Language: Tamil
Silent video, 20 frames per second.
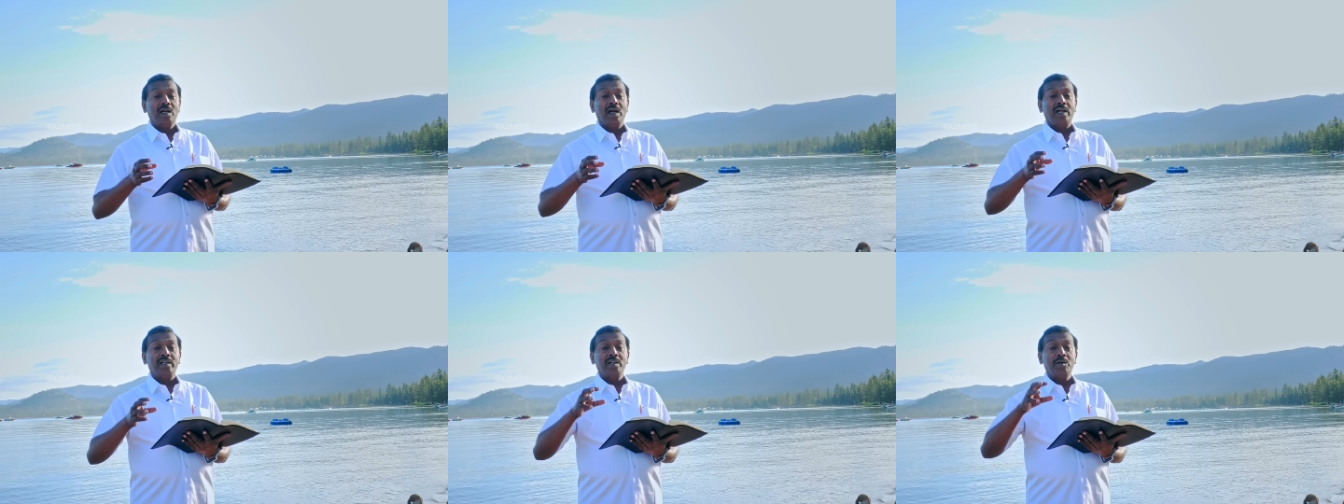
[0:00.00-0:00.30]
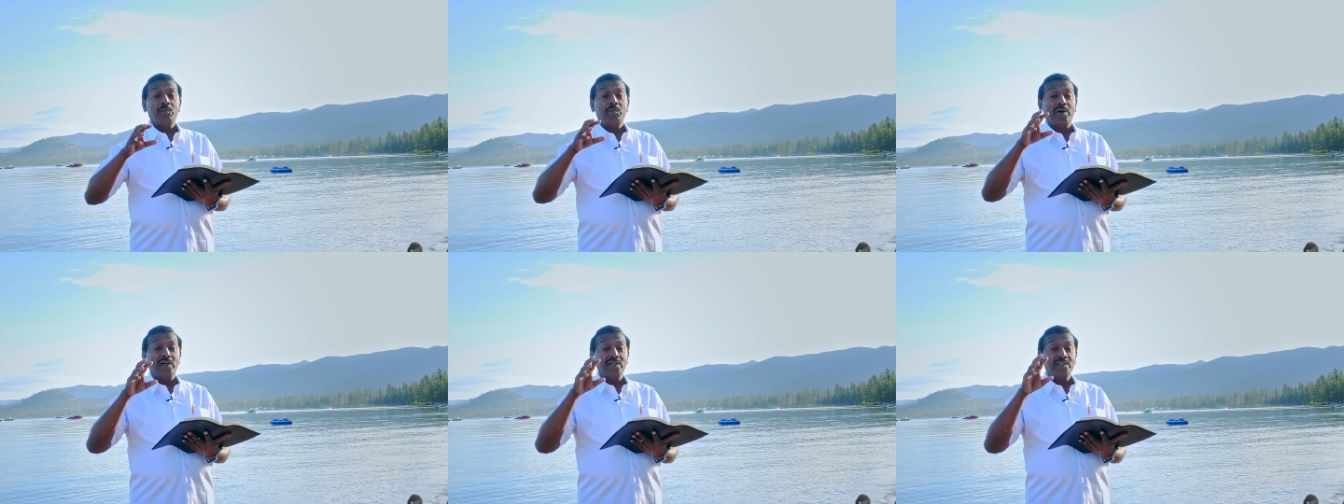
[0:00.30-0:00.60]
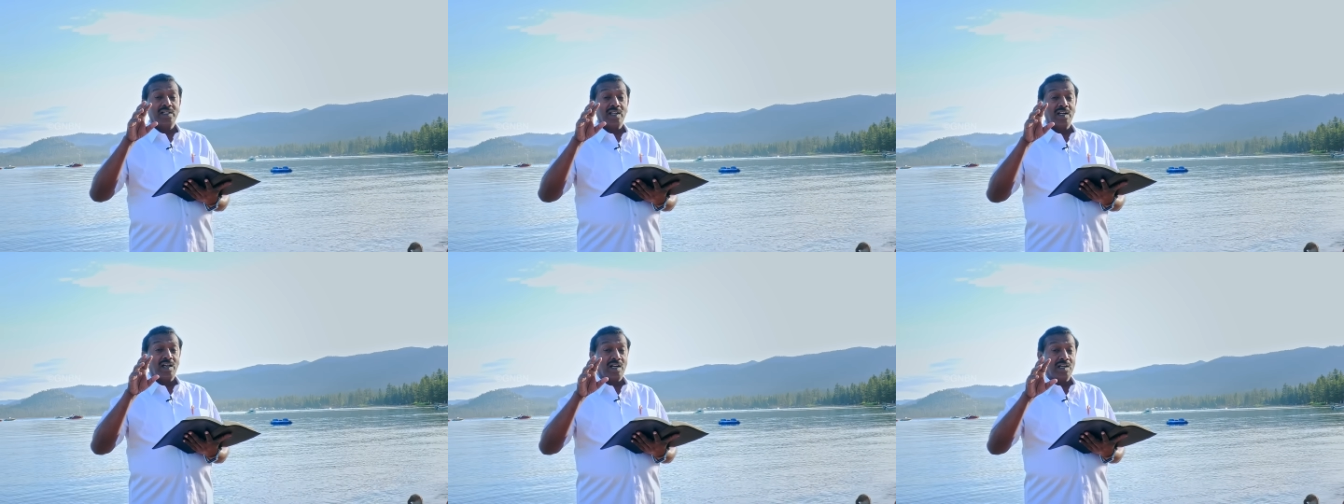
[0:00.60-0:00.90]
அந்த
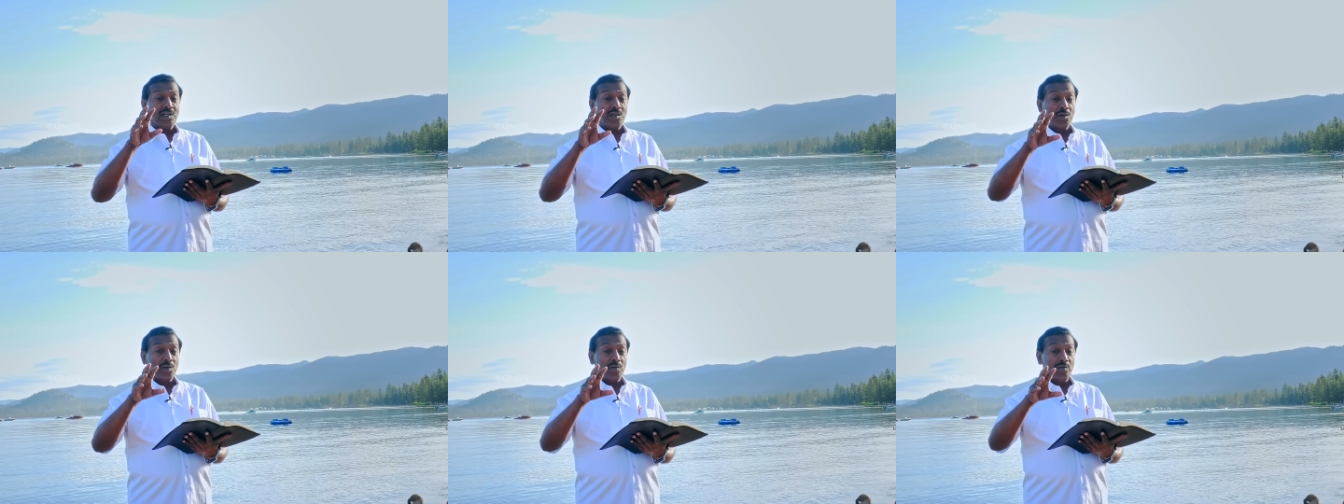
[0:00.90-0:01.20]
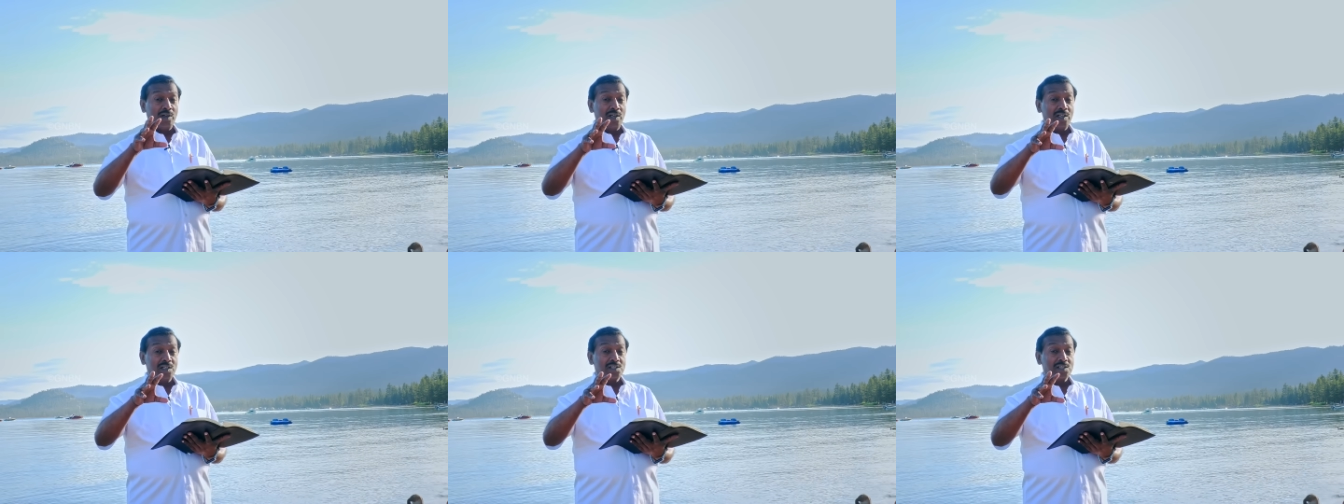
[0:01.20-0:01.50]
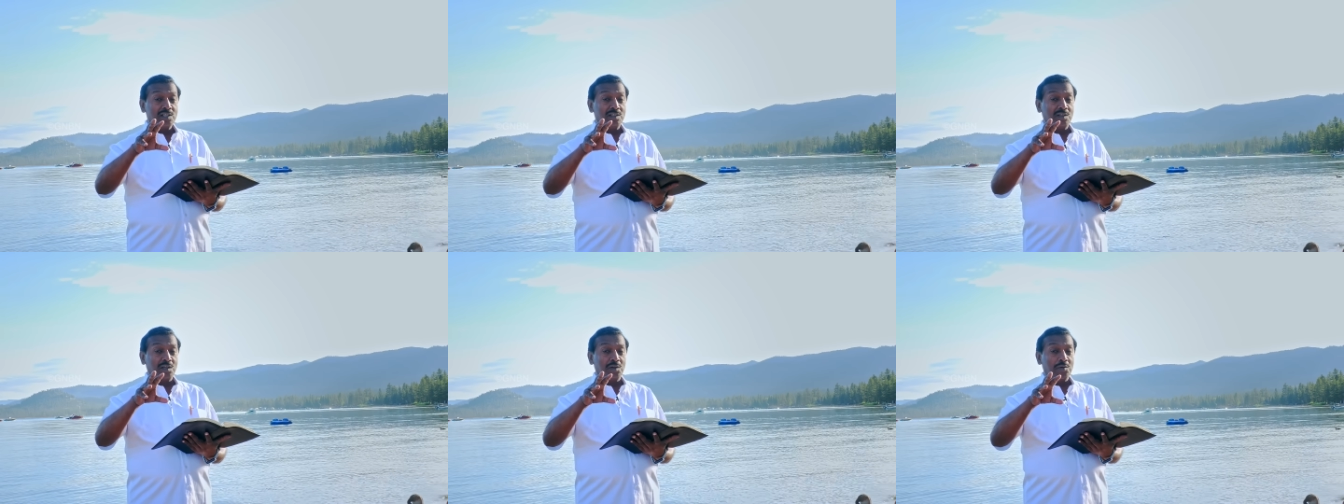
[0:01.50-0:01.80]
பகுதியில் ஆண்டவர்
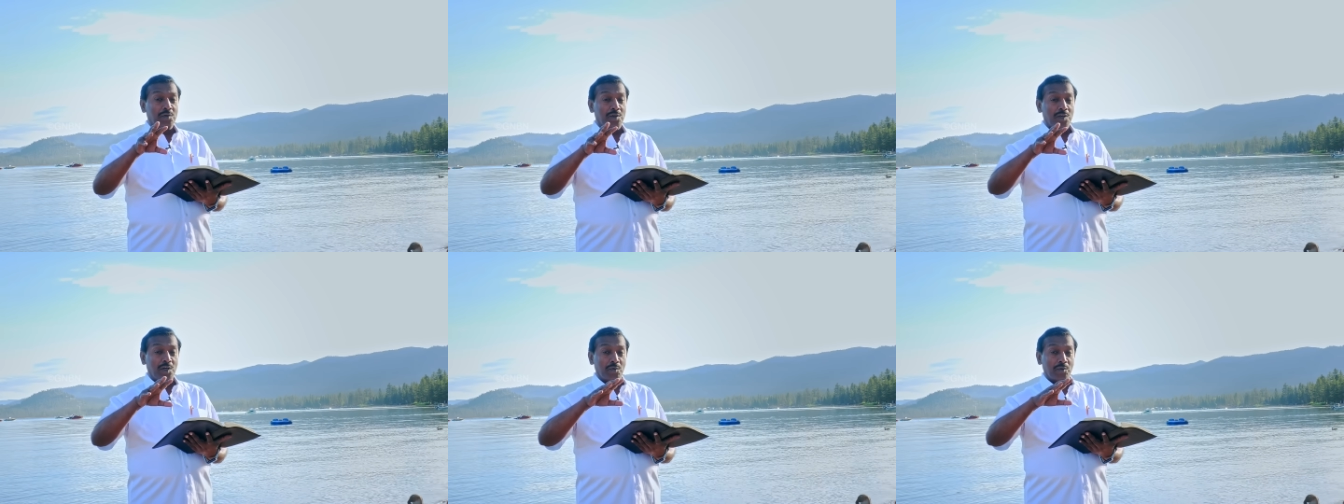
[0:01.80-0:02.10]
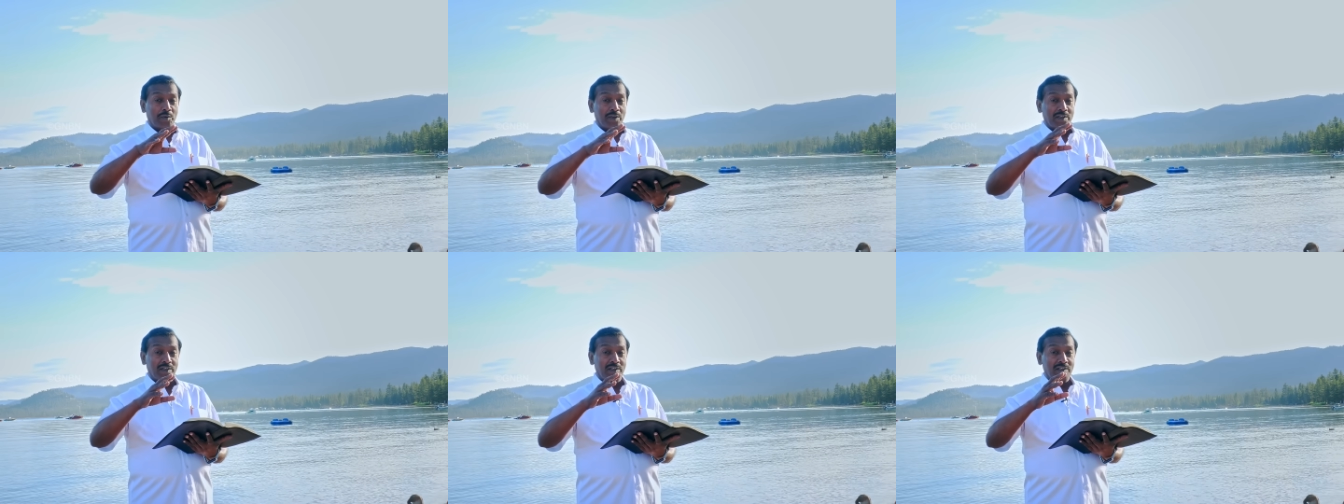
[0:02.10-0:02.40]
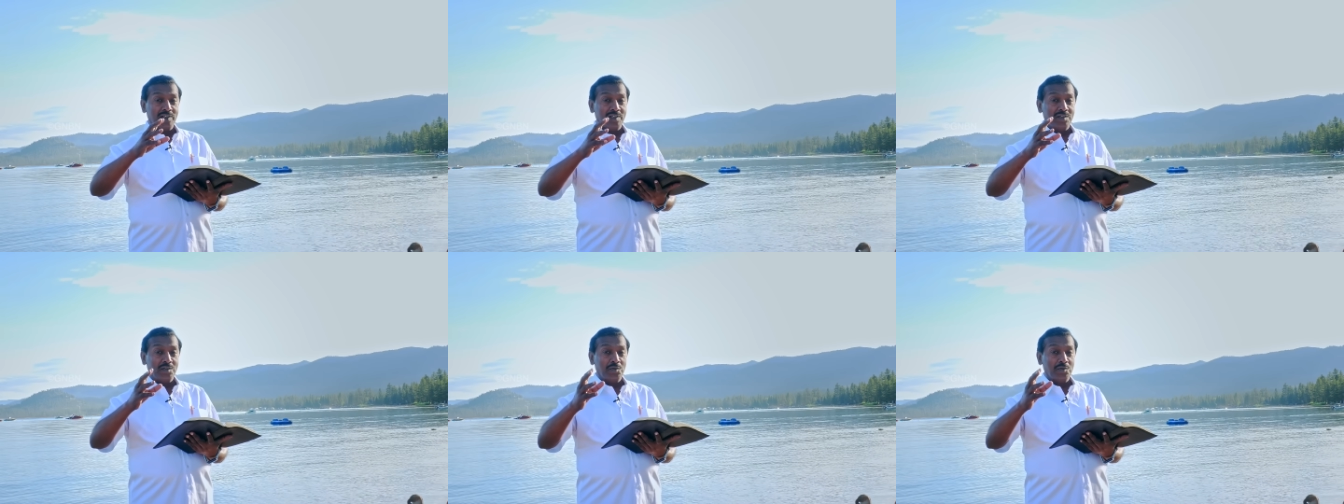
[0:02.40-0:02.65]
வெளிச்சத்தை கொண்டு வந்து